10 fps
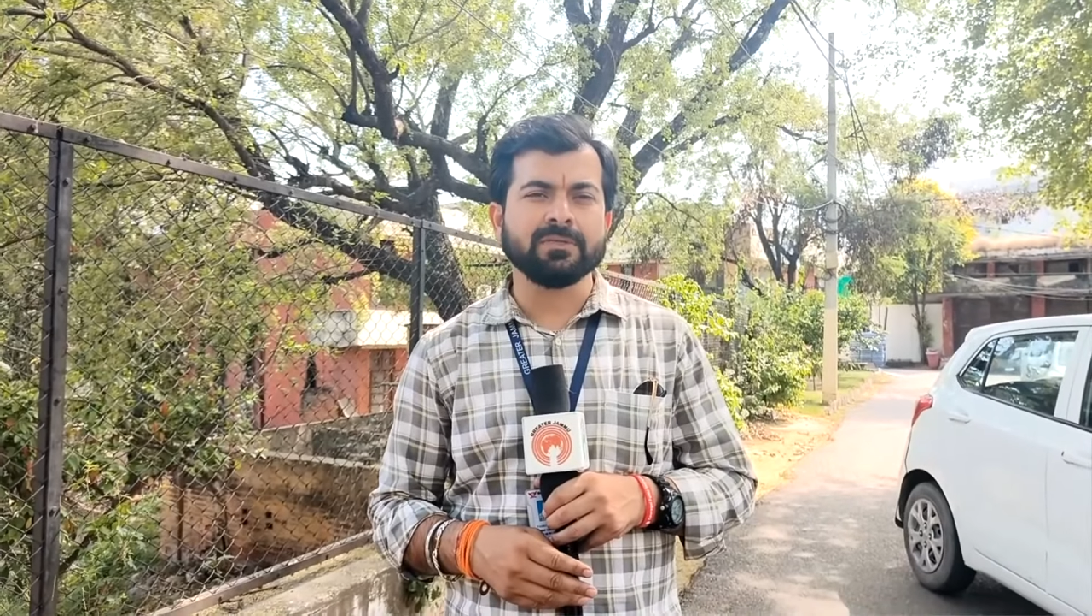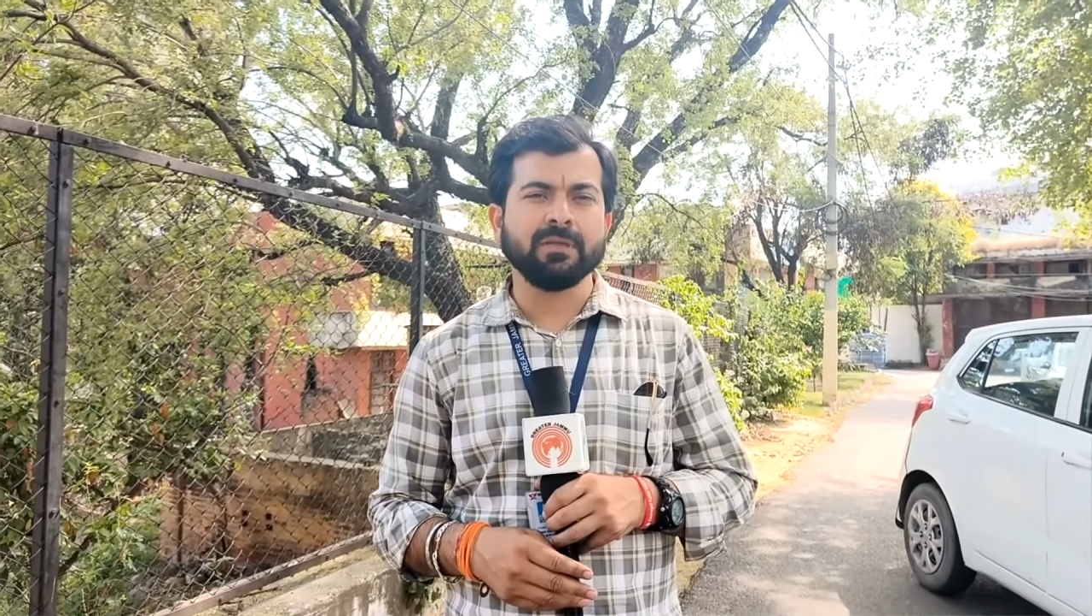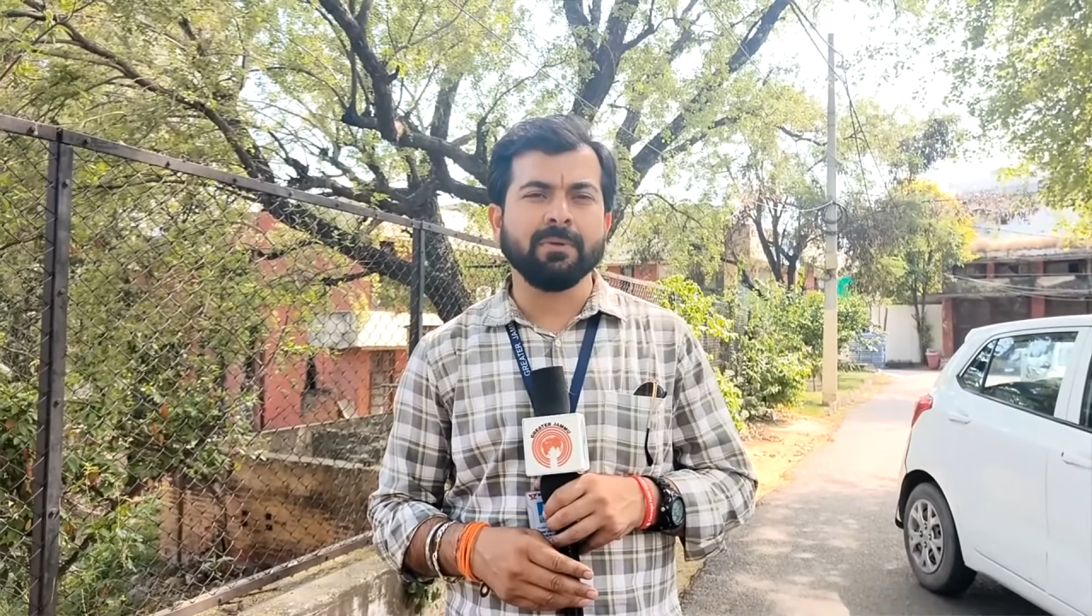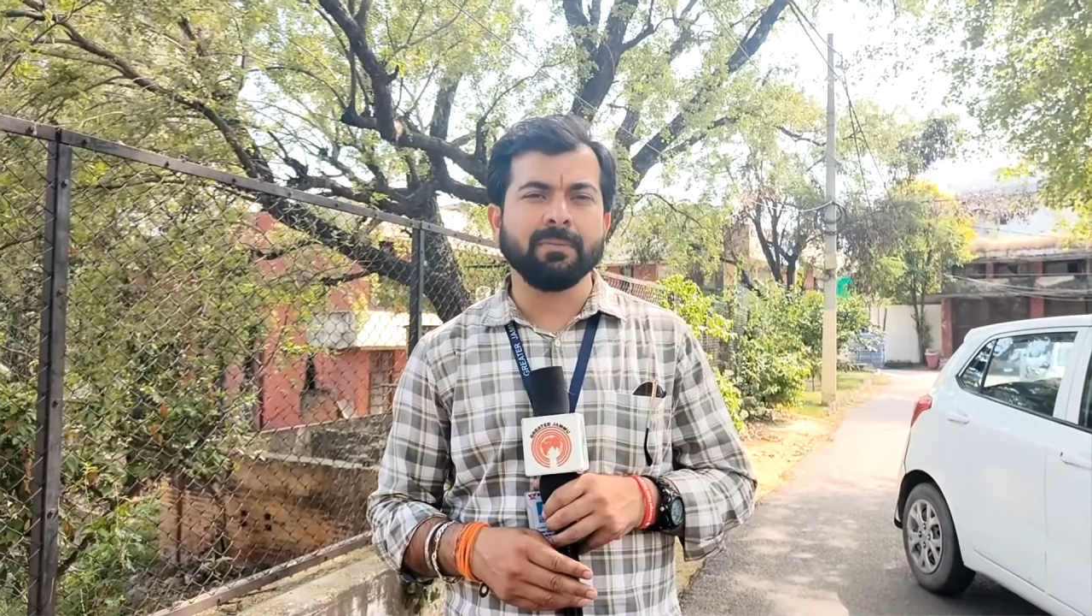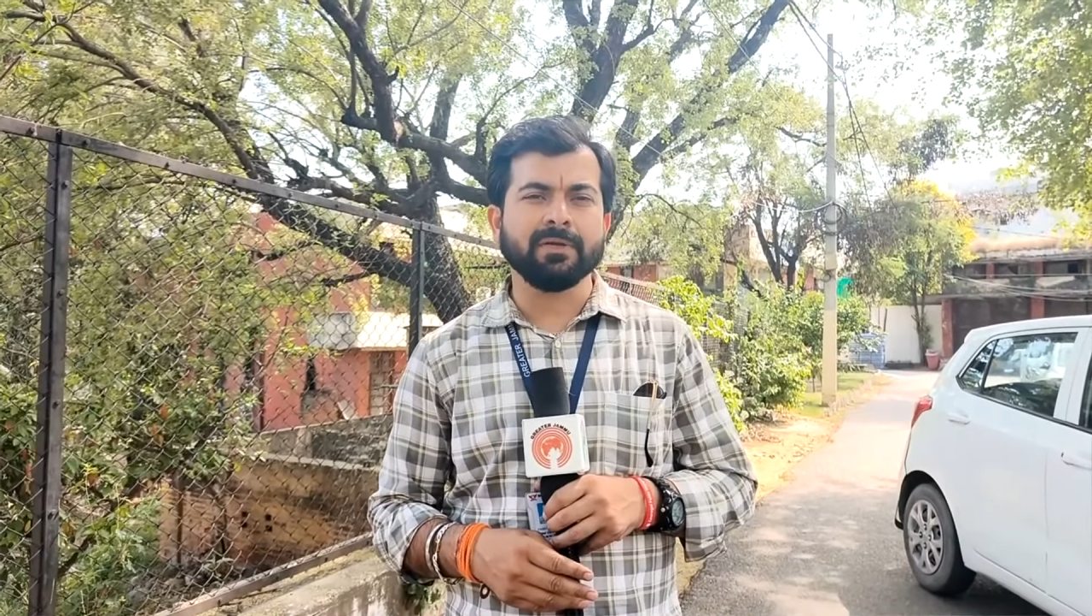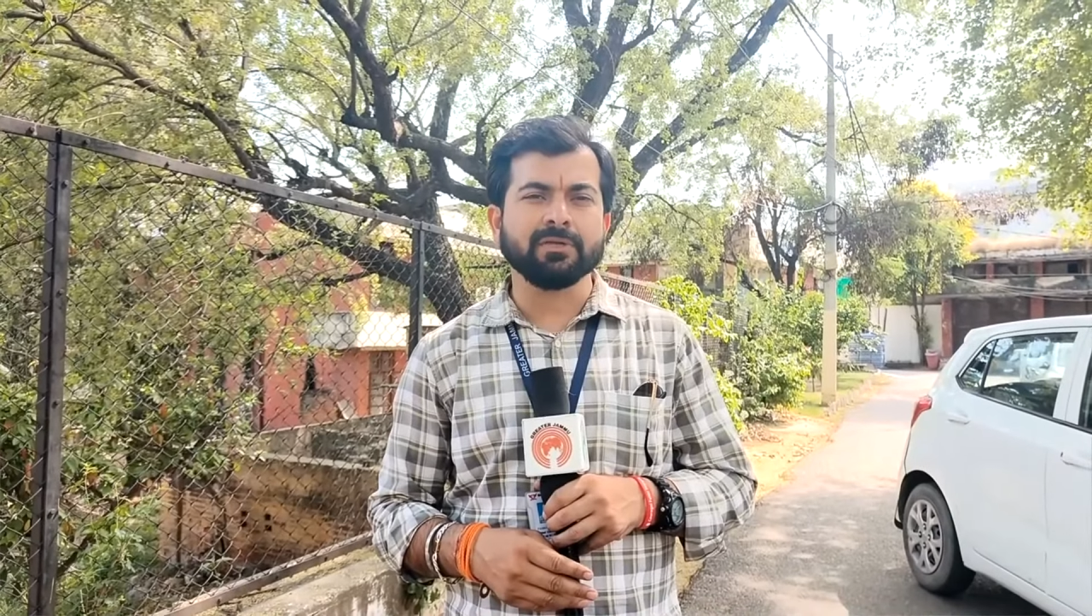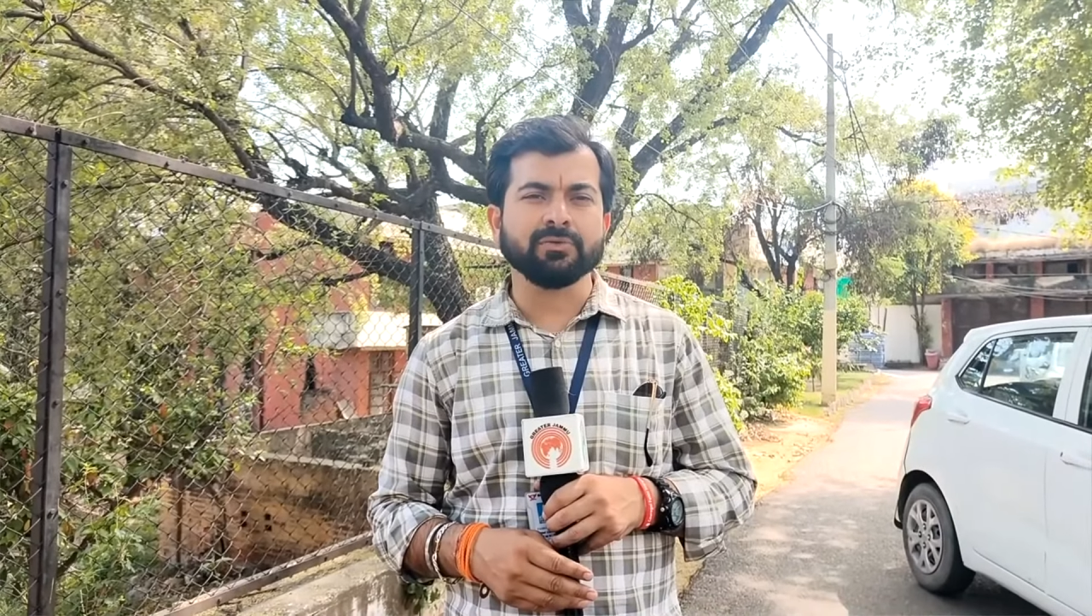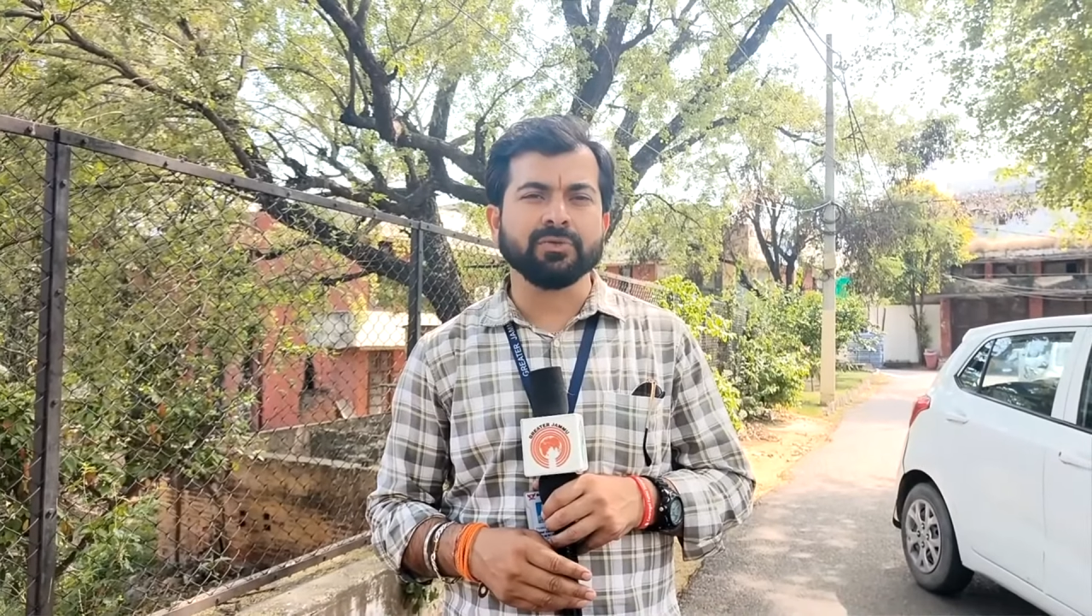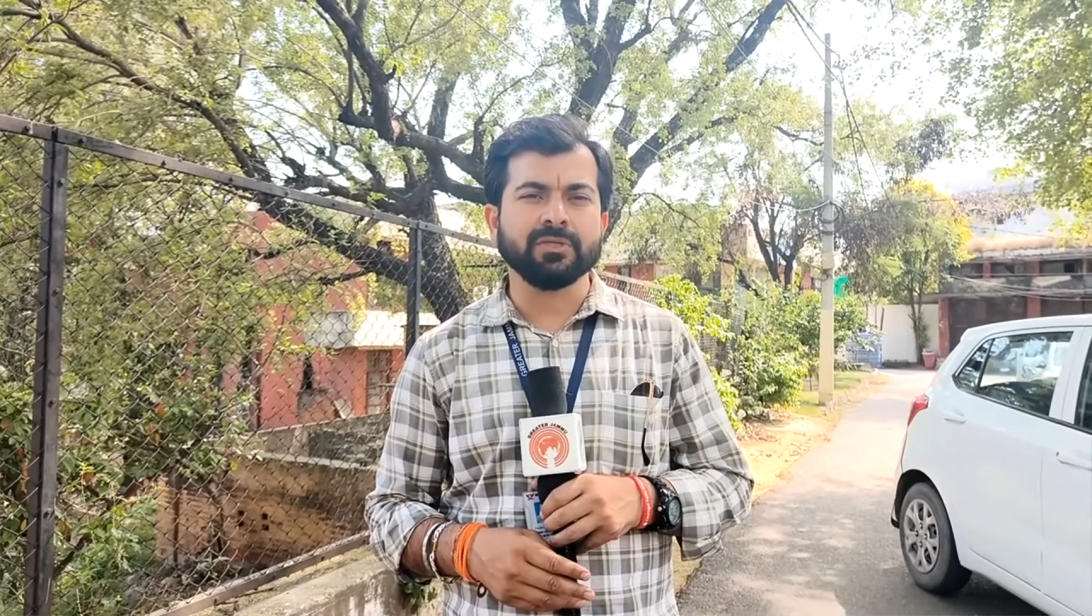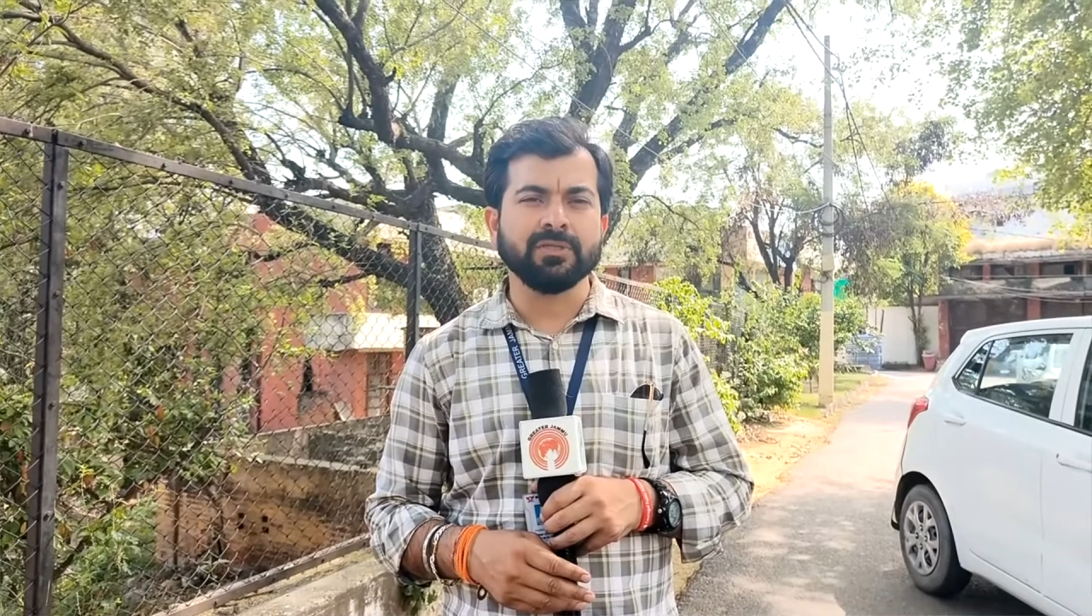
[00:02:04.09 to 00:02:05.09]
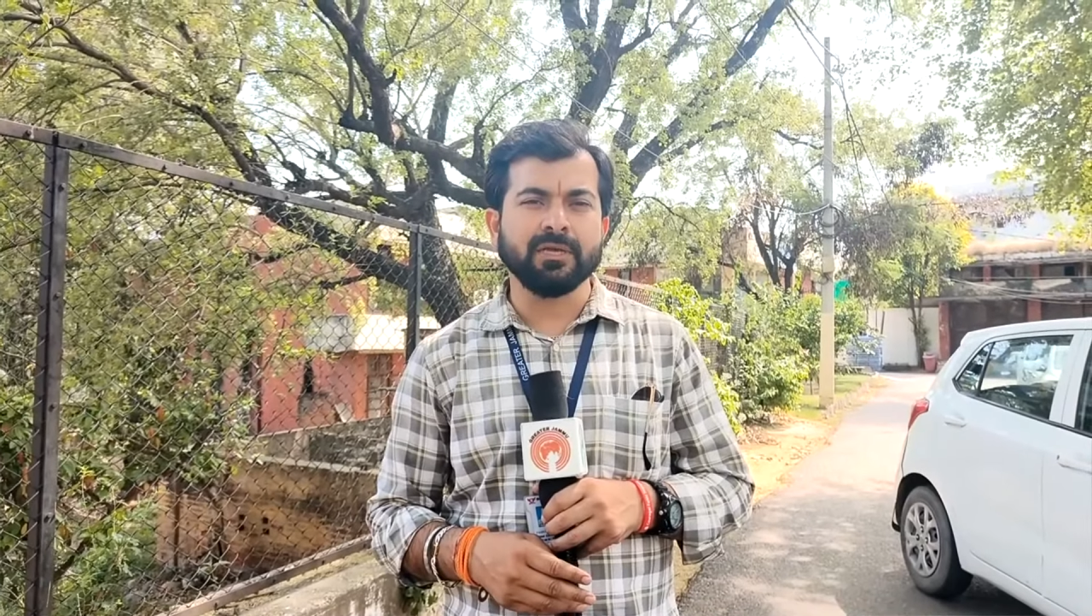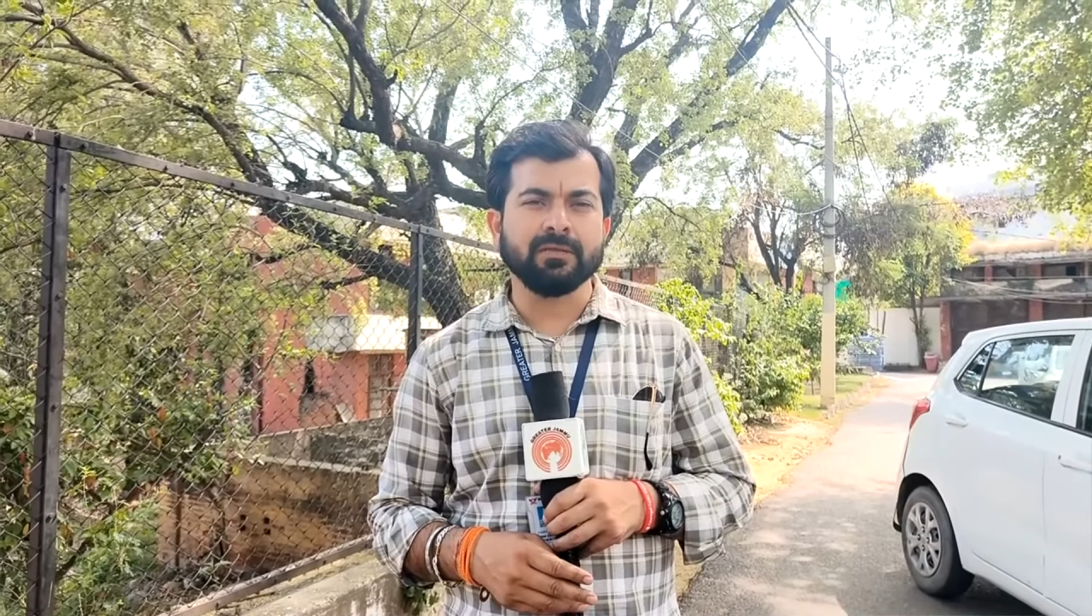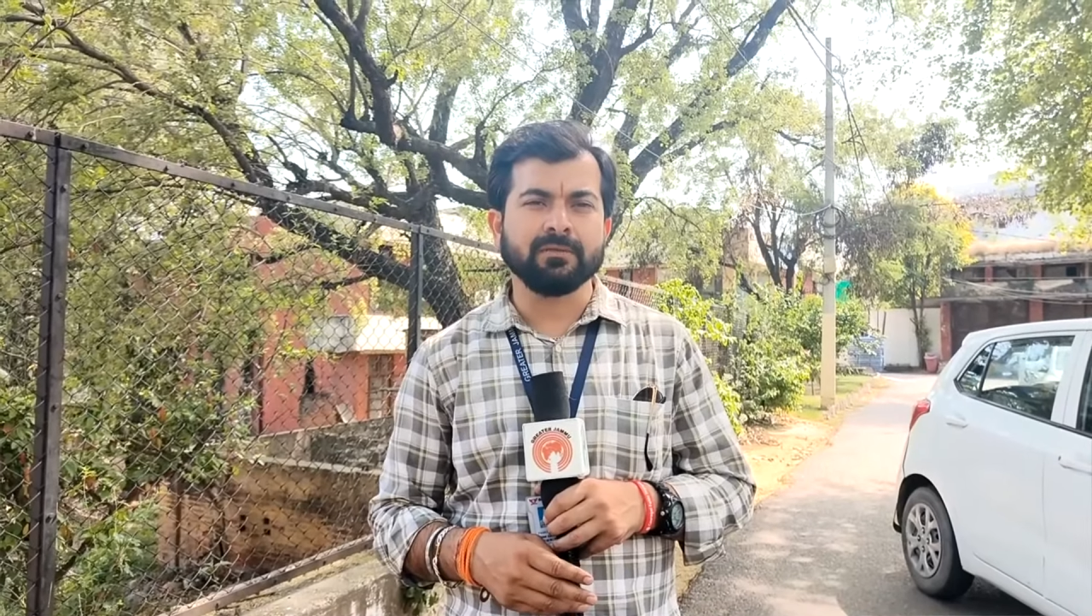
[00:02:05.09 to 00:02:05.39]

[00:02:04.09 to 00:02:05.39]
सिंह साहब मैं पंकज खुजरिया जय